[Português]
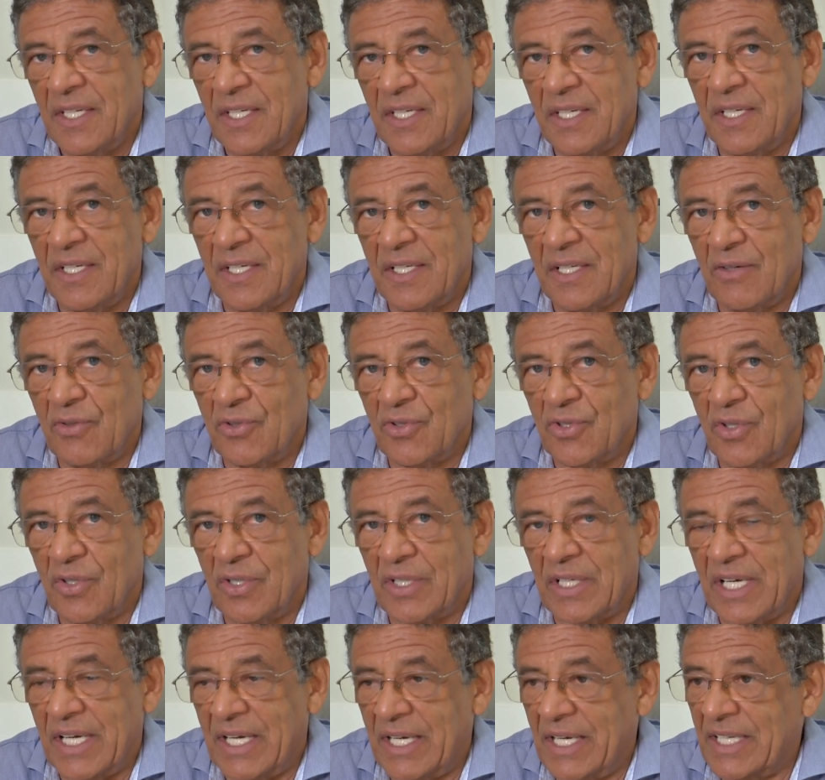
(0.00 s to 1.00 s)
irão
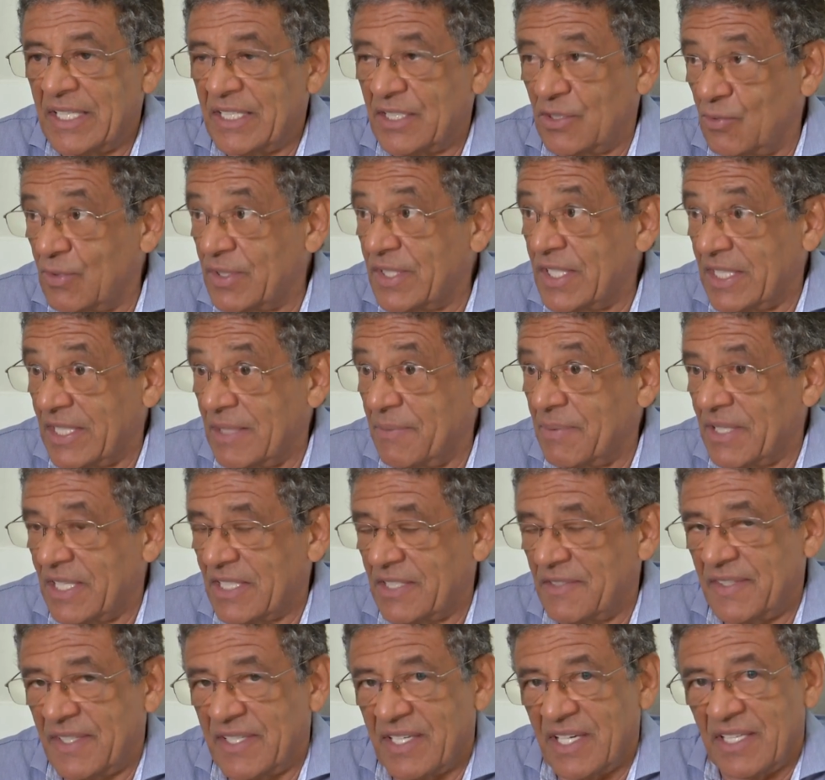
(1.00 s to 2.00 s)
jogar as duas equipes
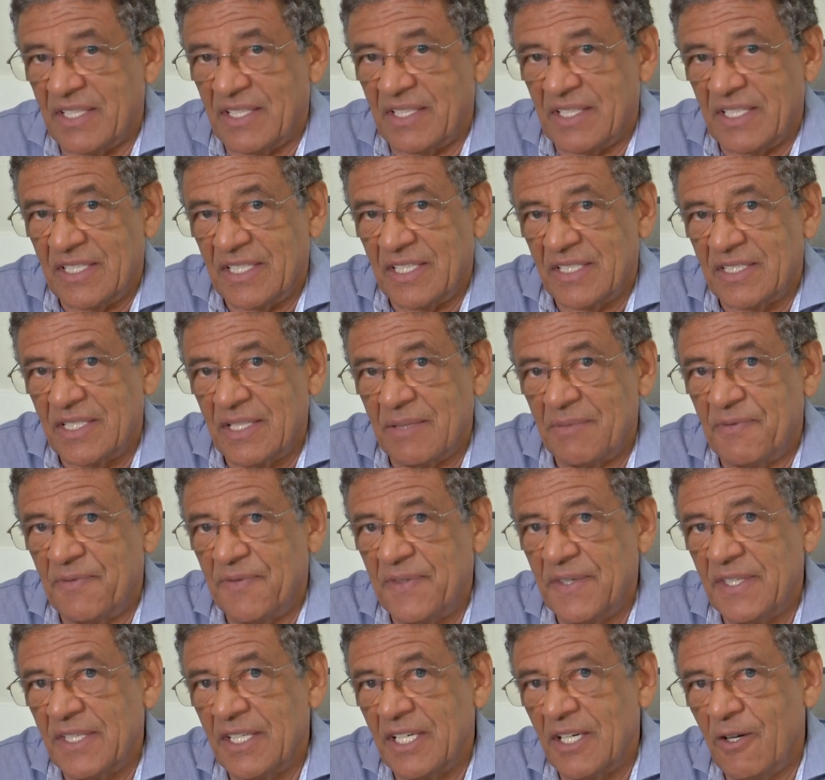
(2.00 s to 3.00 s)
classificadas nessa
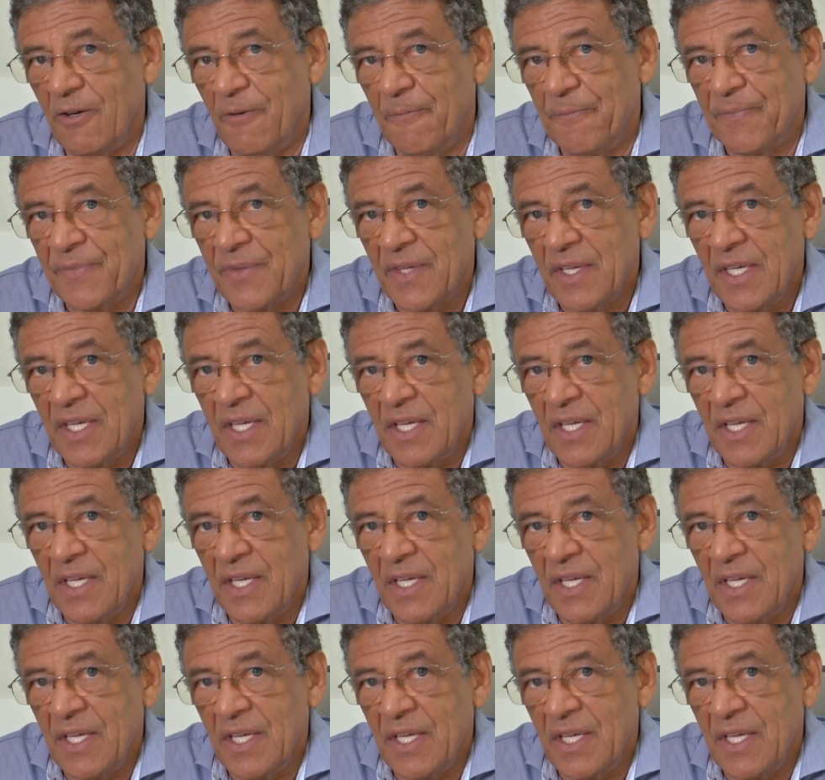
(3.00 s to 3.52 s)
semifinal,